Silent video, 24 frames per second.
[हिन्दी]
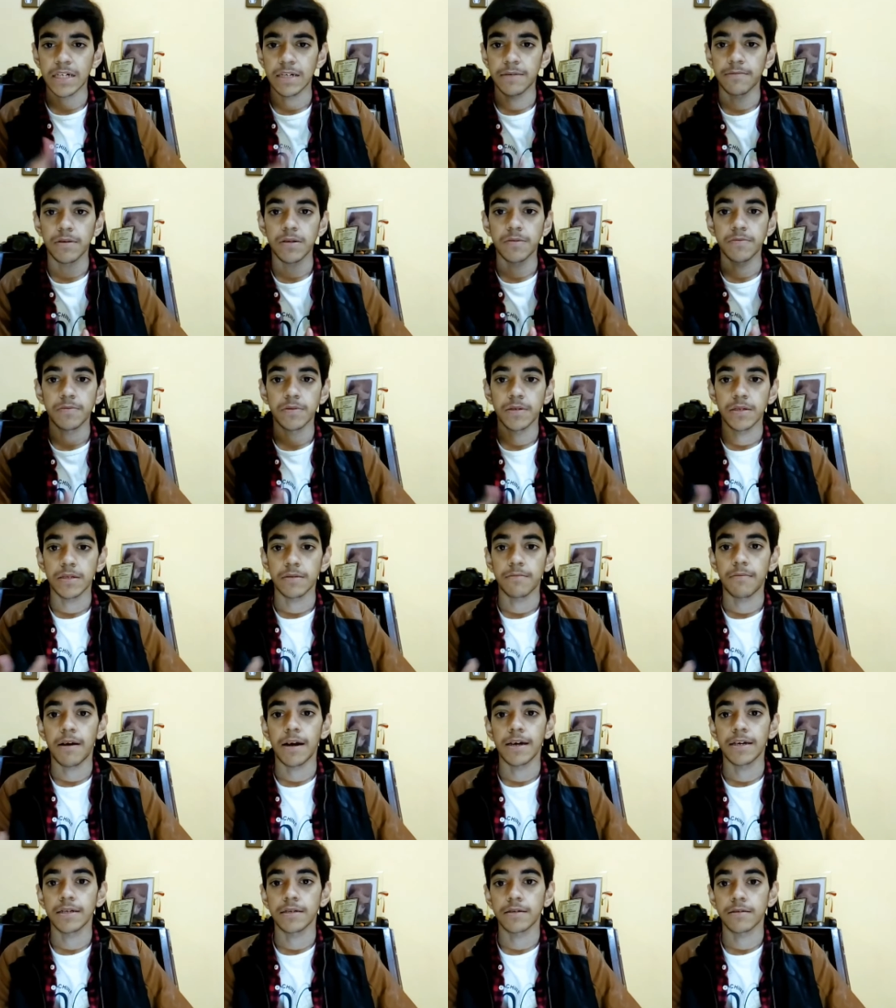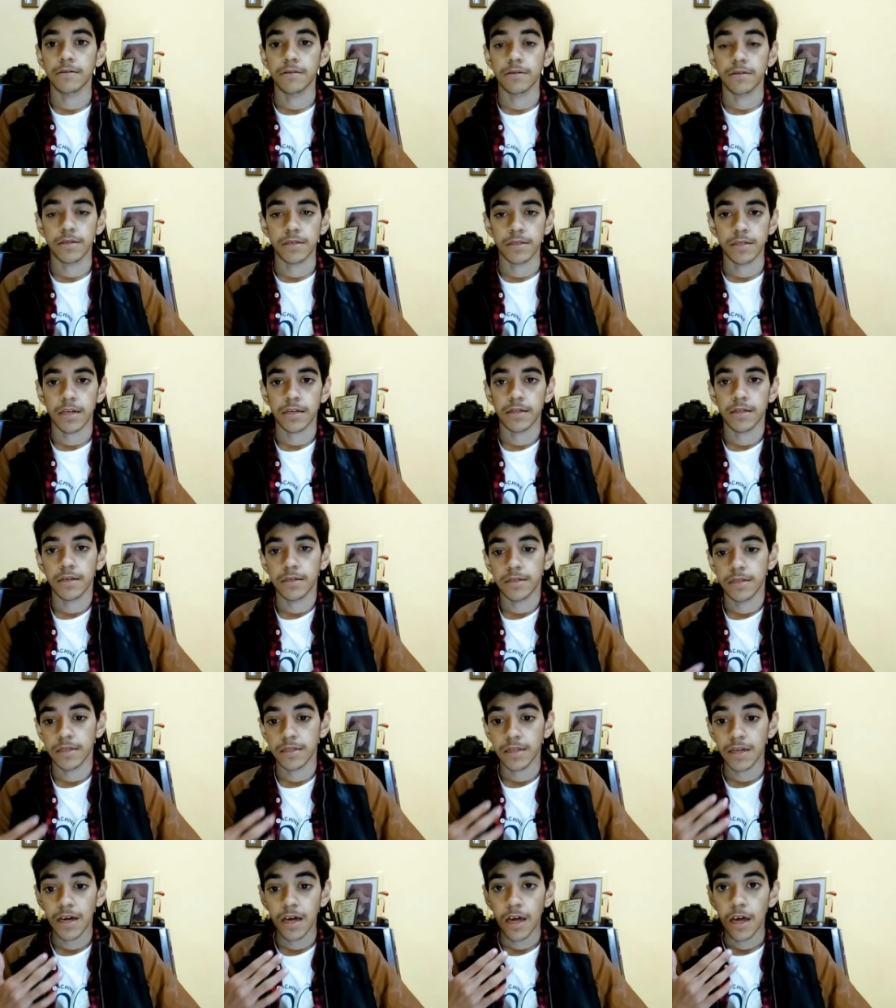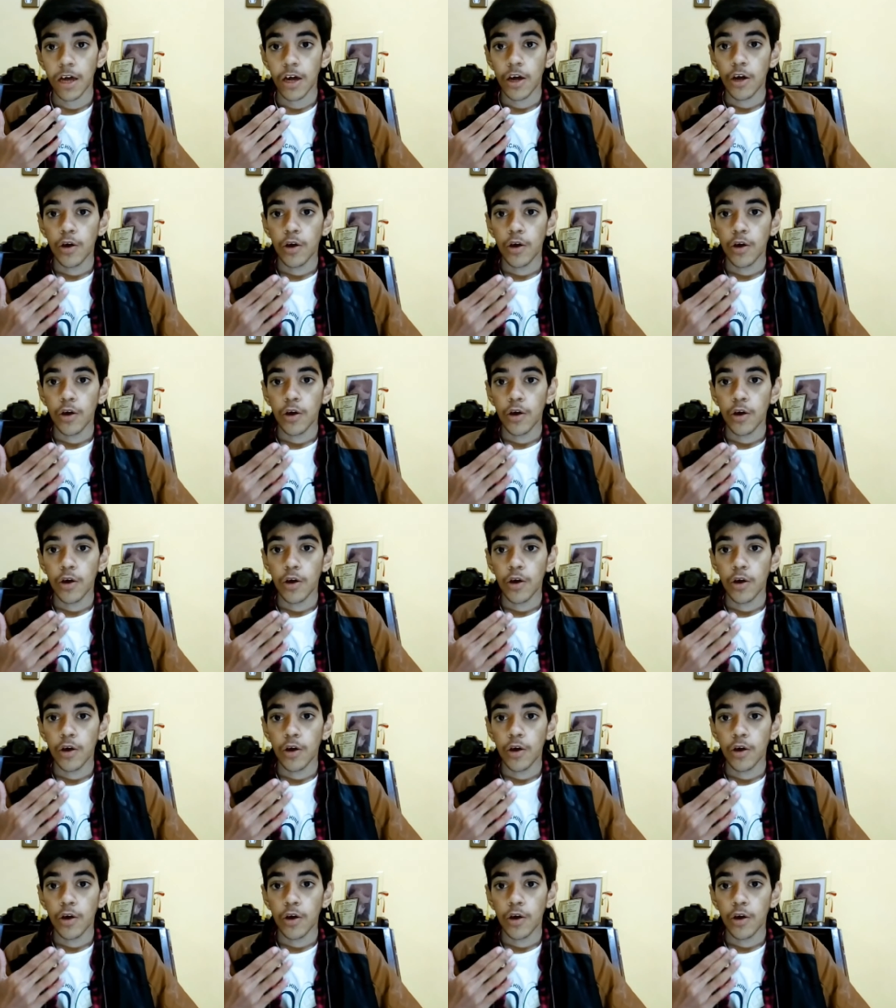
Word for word: टेबल पे माइक के साथ लग जाता है